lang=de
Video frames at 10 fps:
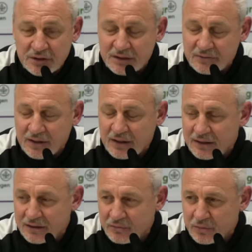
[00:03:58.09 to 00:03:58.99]
Das war
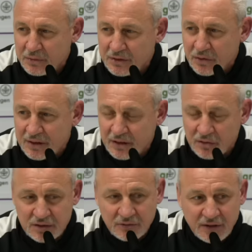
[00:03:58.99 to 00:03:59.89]
eigentlich für mich so ein
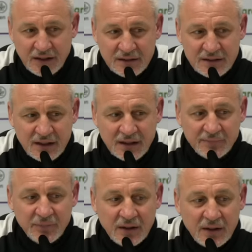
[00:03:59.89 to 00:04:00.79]
großes
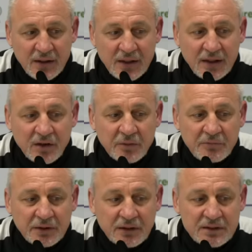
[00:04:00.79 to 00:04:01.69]
Fragezeichen, ob
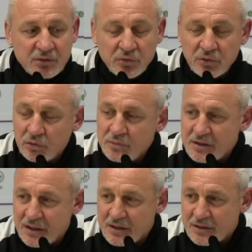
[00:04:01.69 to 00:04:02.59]
wir das gut
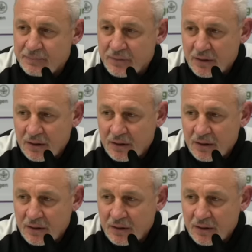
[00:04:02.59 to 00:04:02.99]
umsetzen.